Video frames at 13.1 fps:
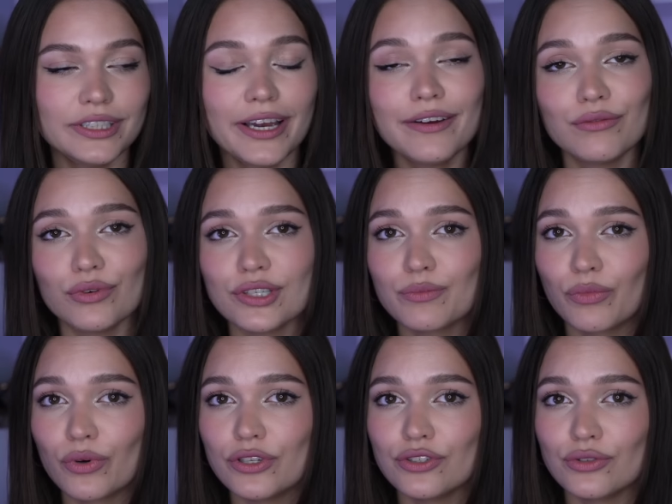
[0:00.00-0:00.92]
я его
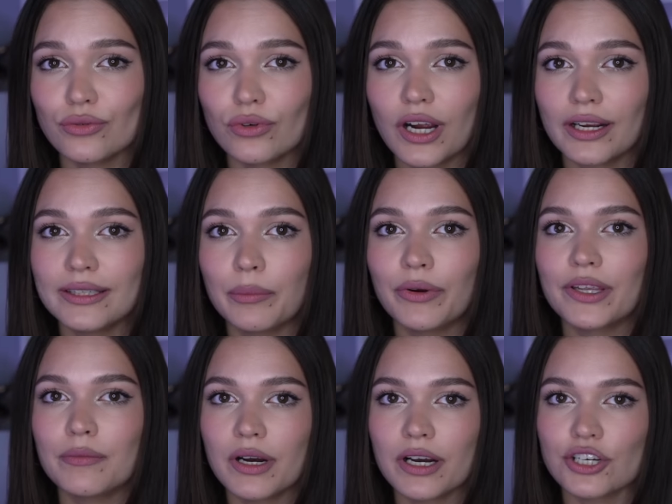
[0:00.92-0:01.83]
использую, когда
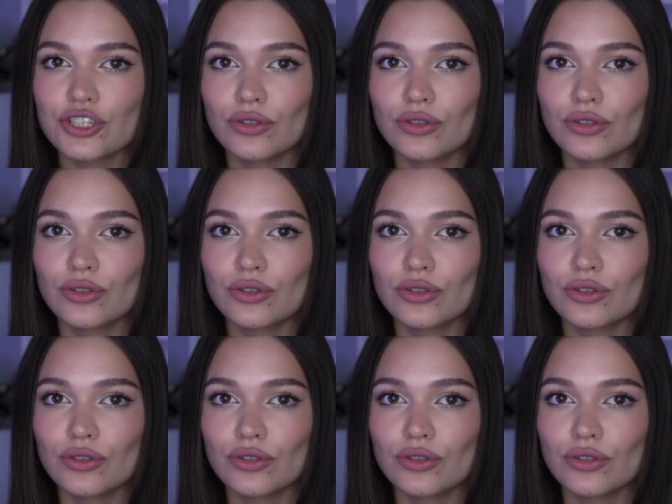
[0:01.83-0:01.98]
понимаю,